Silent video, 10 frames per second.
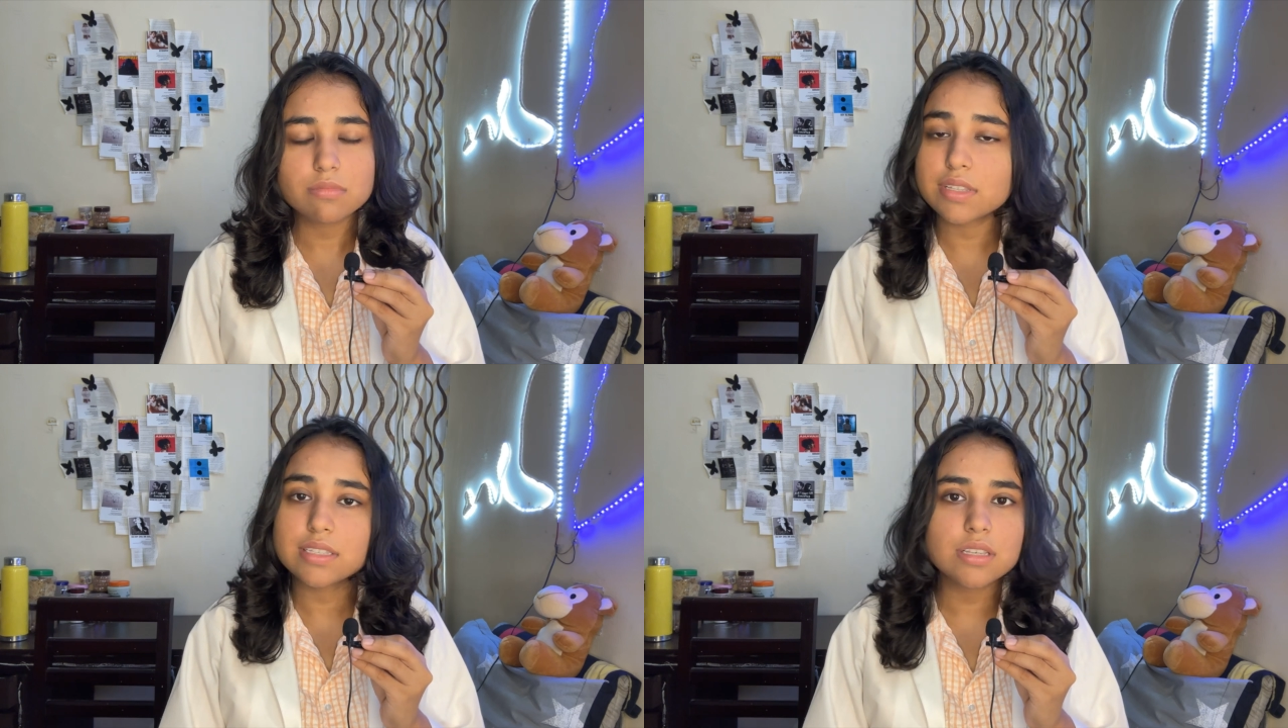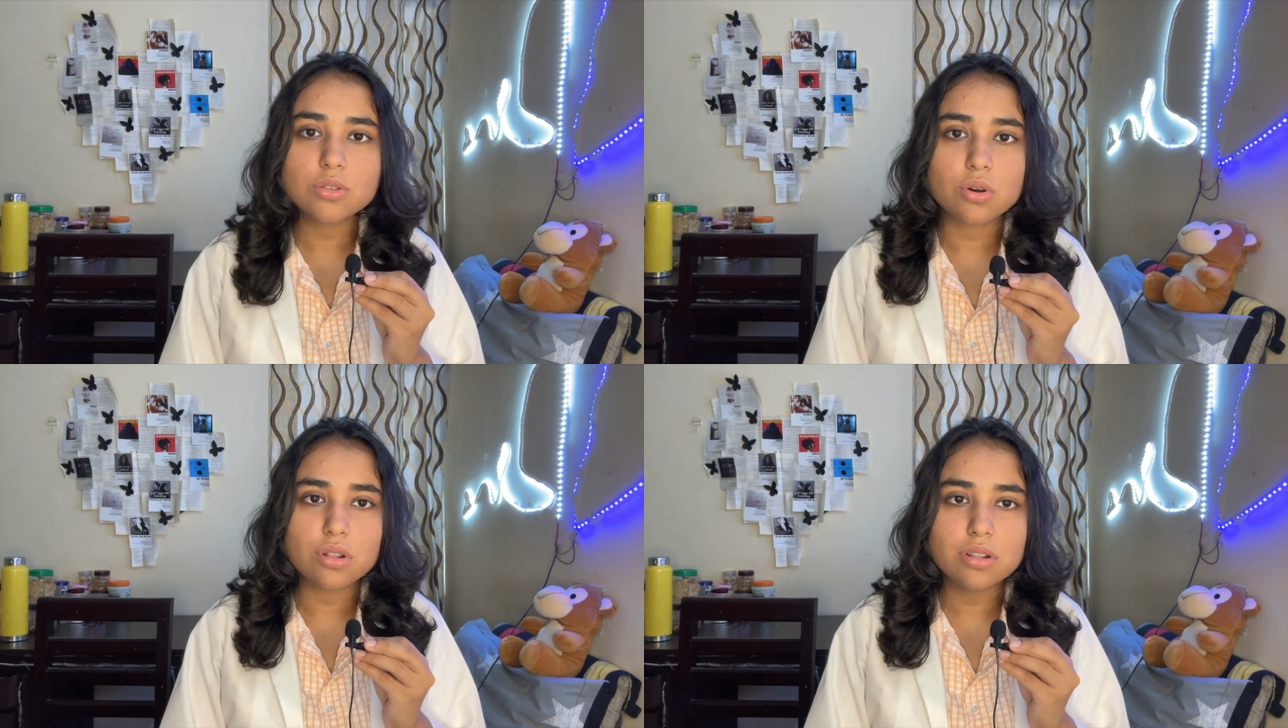दिस इज़
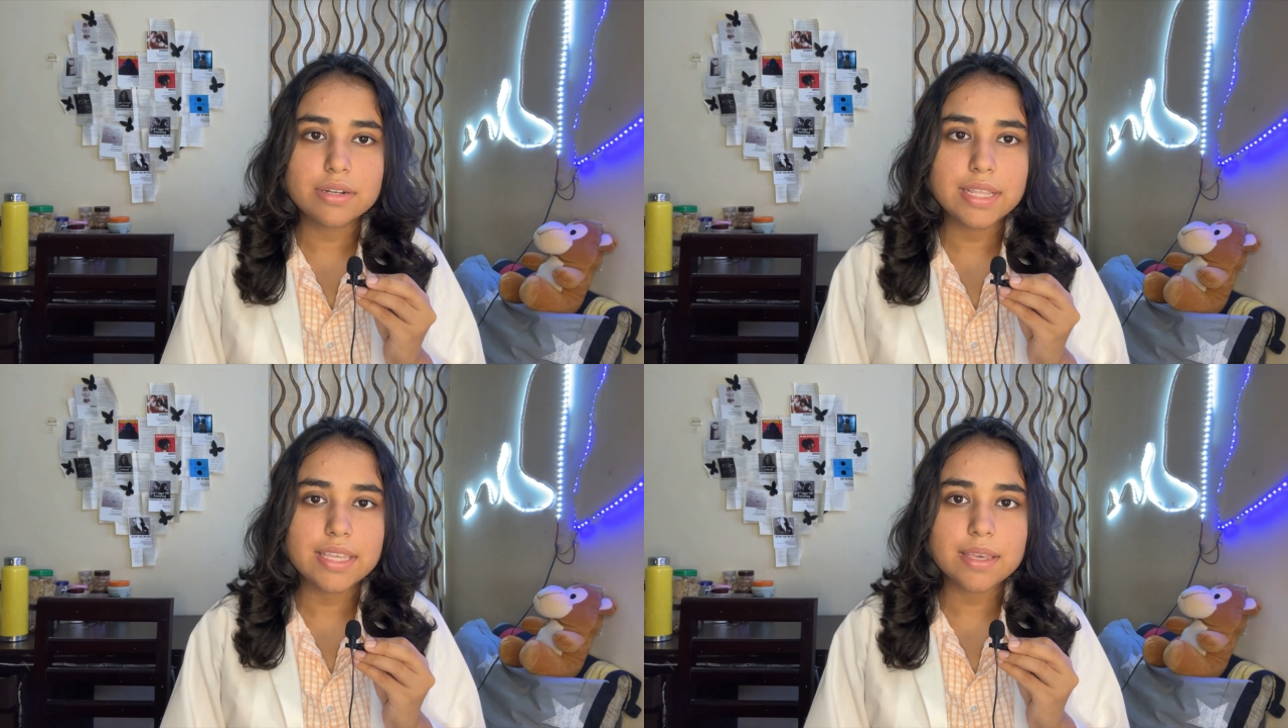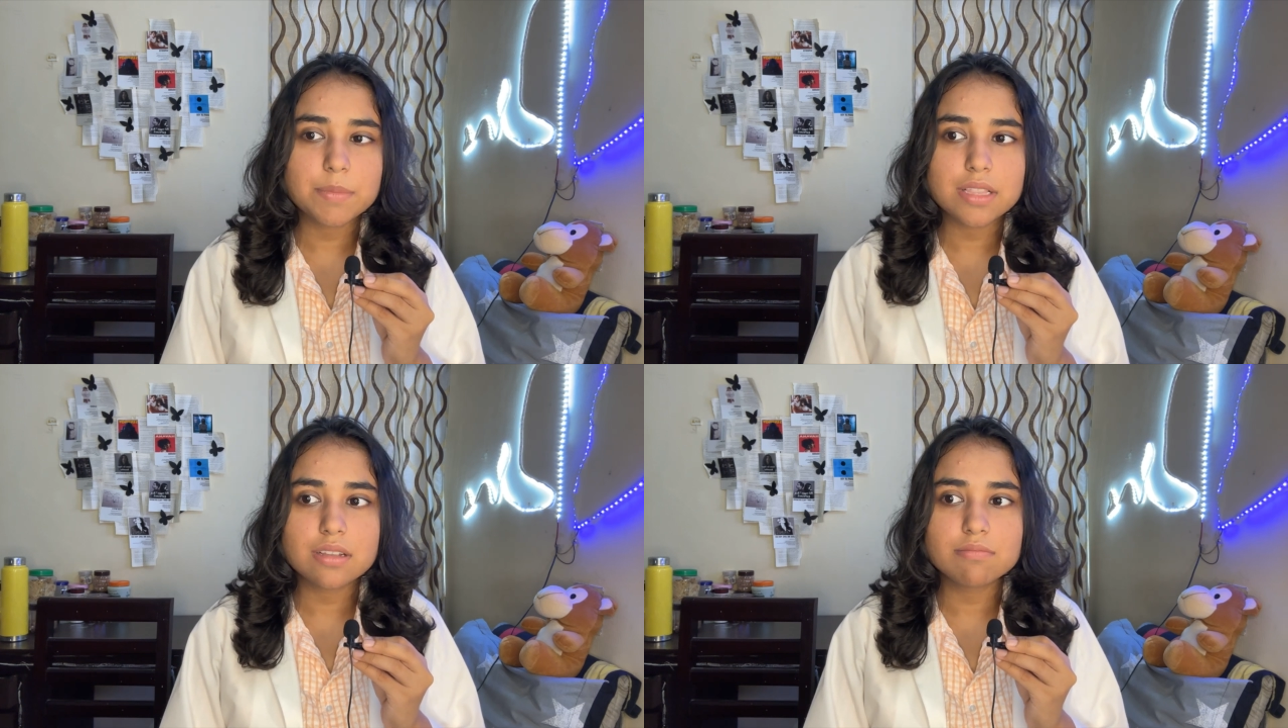ऑल ठीक है
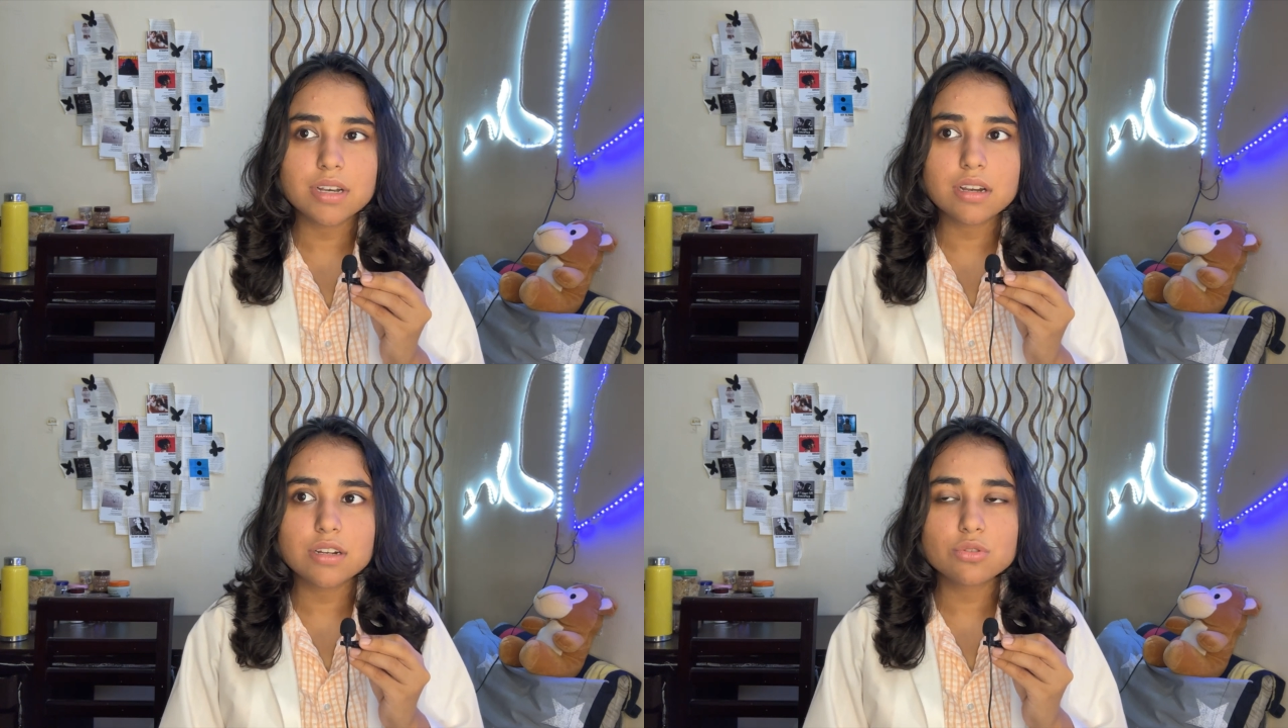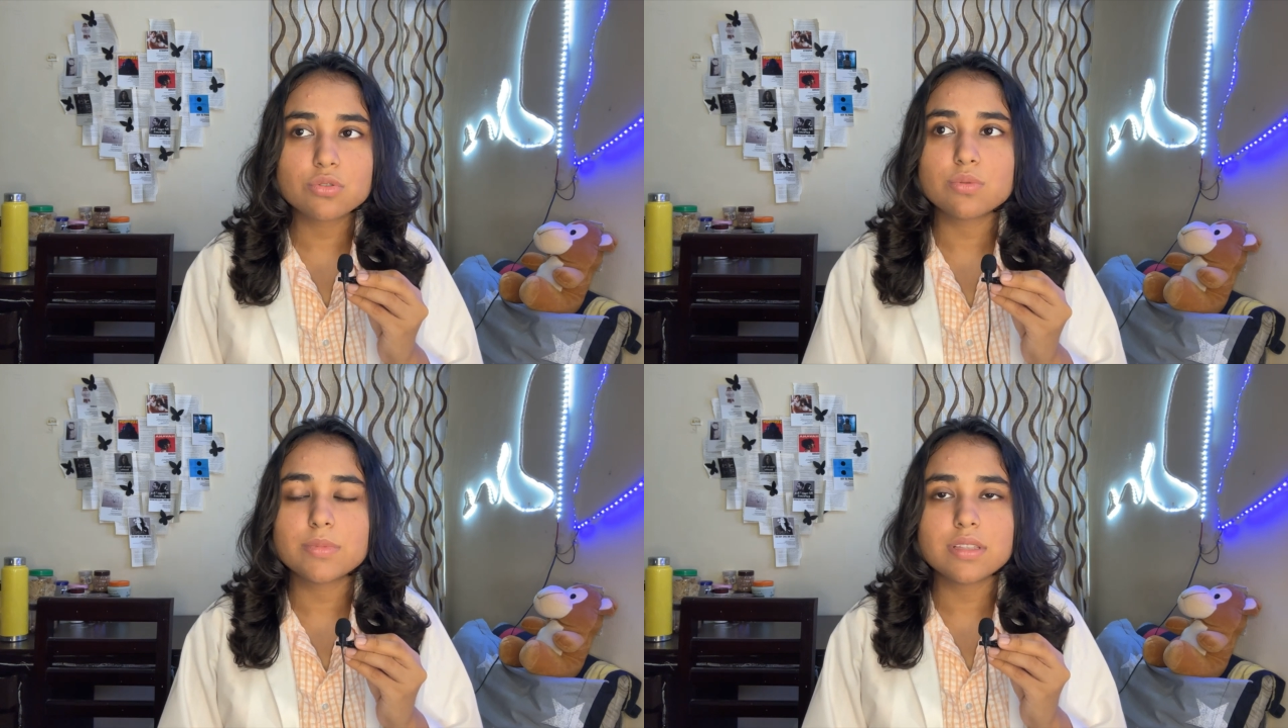मतलब अगर तो
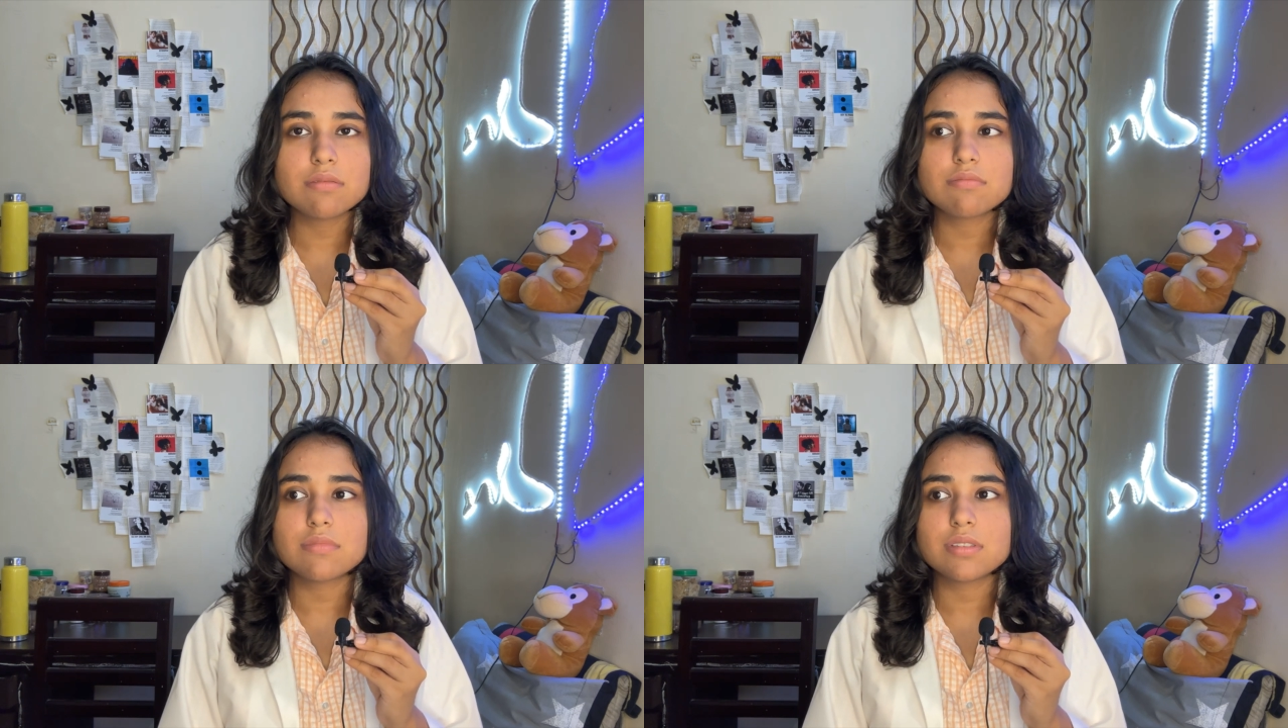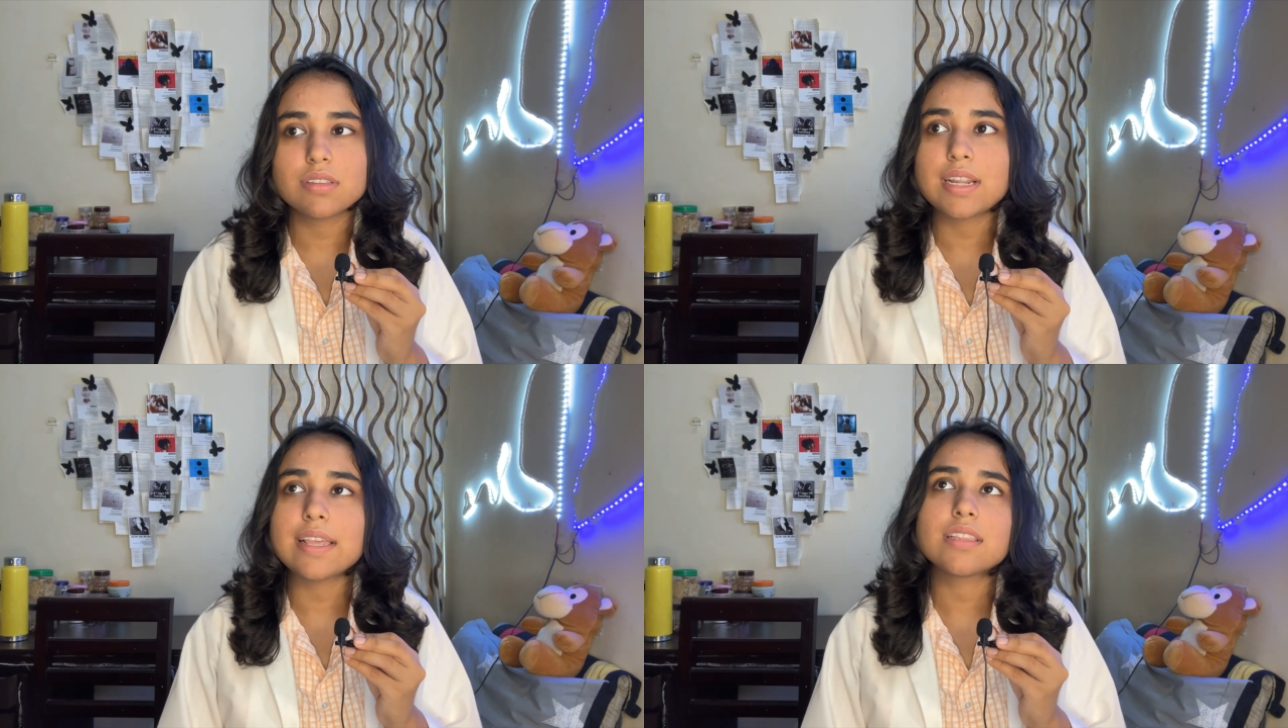तुम्हें
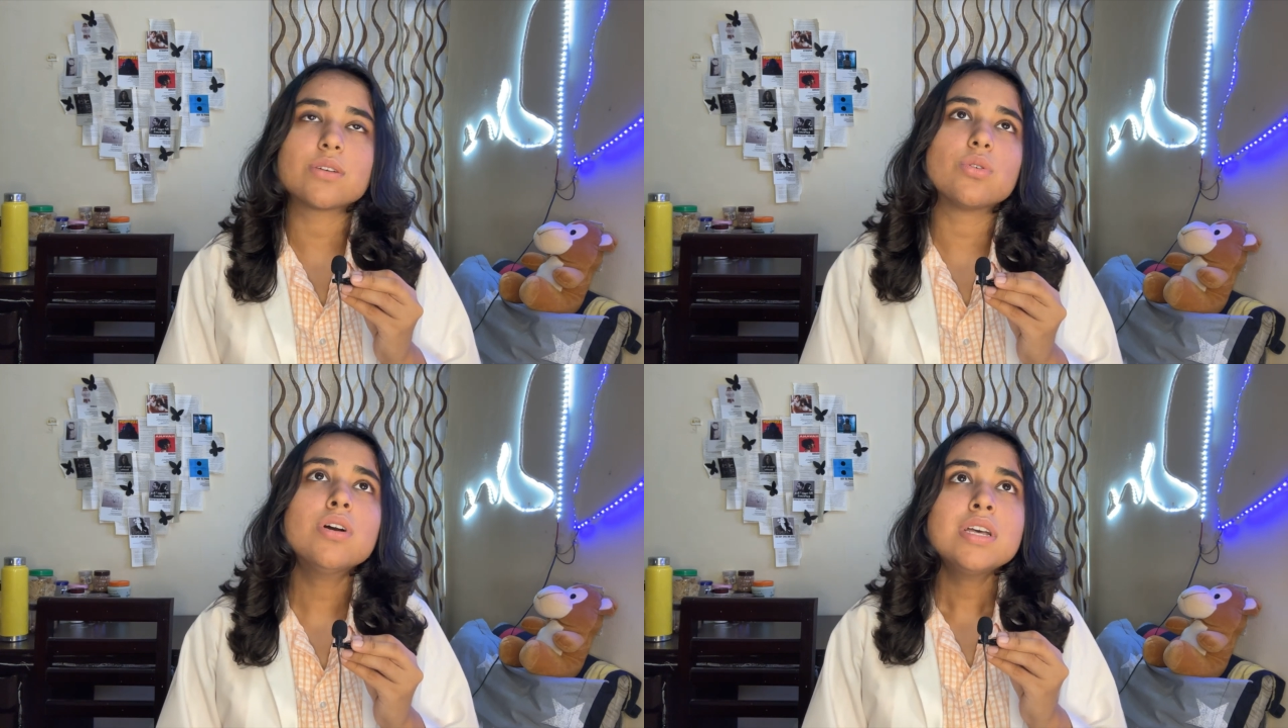लाइक देखो